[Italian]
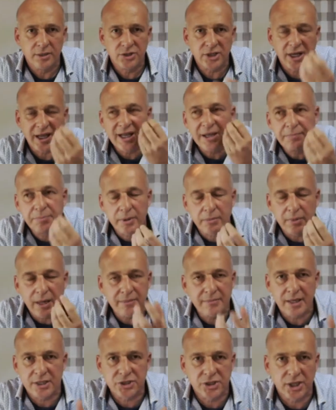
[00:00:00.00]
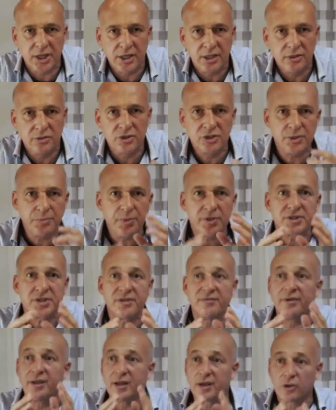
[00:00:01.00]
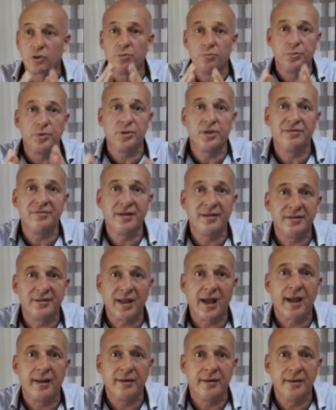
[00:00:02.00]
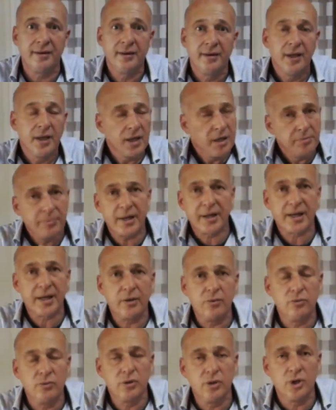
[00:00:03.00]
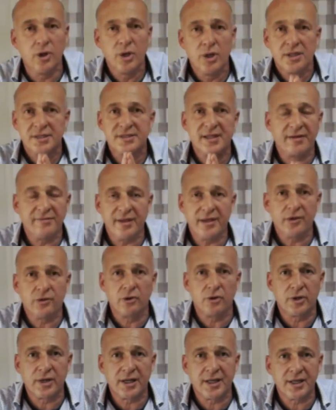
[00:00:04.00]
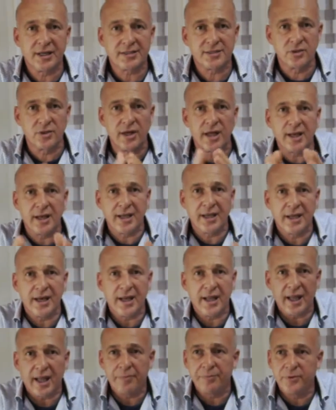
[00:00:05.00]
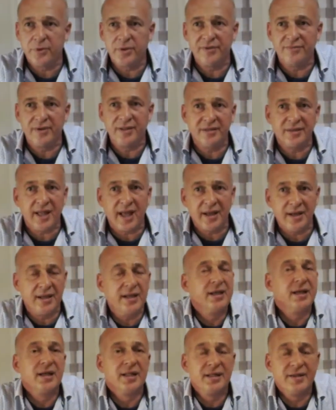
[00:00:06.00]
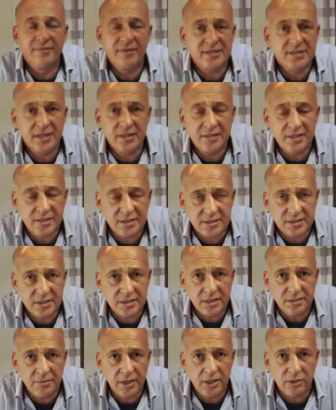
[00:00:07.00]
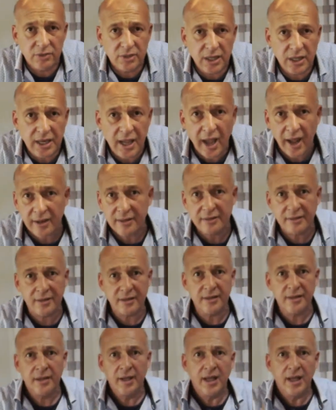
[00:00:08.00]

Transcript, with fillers: Cioè, che problema c'è? Non si può scrivere con più di 20 anni, perché uno, se ha il veicolo recreazionale che ha più di 20 anni, deve sentirsi di meno degli altri,